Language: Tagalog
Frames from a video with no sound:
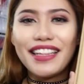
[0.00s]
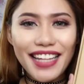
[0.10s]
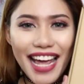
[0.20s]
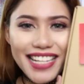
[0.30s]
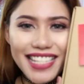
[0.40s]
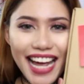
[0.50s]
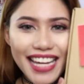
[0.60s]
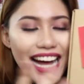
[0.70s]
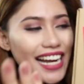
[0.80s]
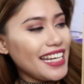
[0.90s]
next
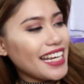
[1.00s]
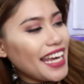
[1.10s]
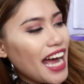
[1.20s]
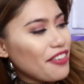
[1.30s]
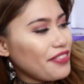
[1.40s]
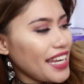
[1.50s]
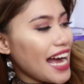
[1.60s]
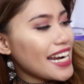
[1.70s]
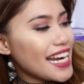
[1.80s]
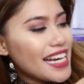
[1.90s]
ay galing kay
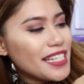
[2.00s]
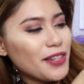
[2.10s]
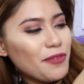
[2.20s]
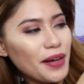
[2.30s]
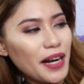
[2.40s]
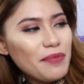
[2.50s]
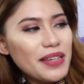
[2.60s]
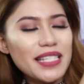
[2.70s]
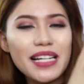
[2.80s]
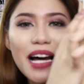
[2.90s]
Havayana. So
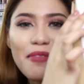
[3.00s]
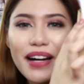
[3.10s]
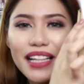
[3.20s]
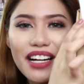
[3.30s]
maraming salamat